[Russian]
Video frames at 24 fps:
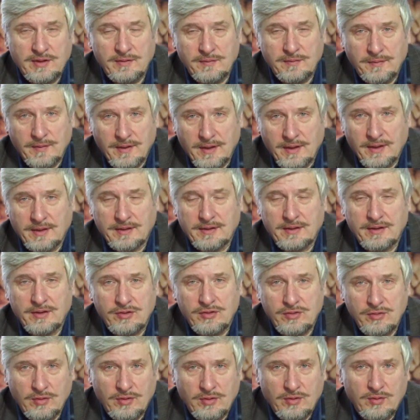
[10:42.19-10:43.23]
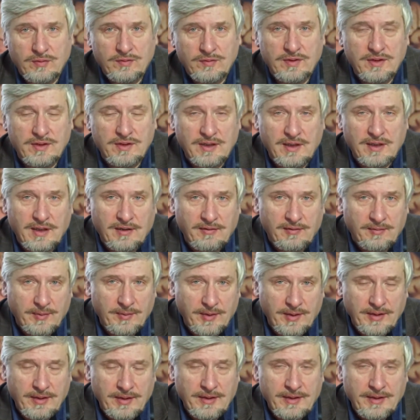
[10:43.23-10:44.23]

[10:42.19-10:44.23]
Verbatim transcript: инфаркта, еще какого-то травмы,